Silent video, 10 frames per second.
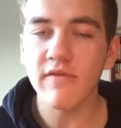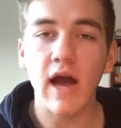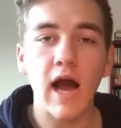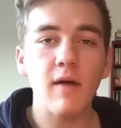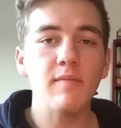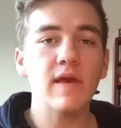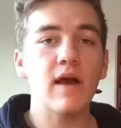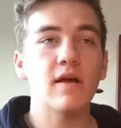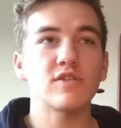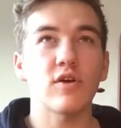Wir haben
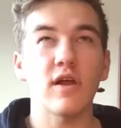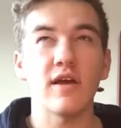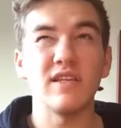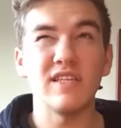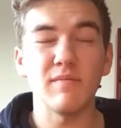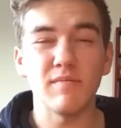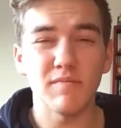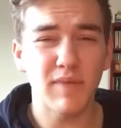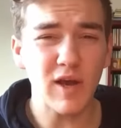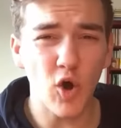ja schon ein
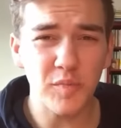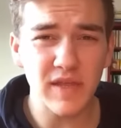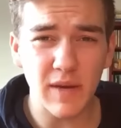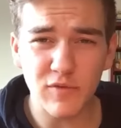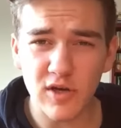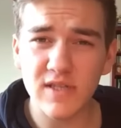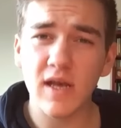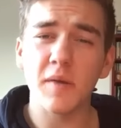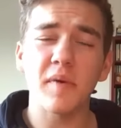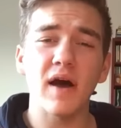Pack Opening am
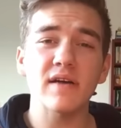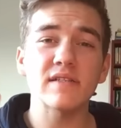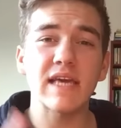Donnerstag gebracht,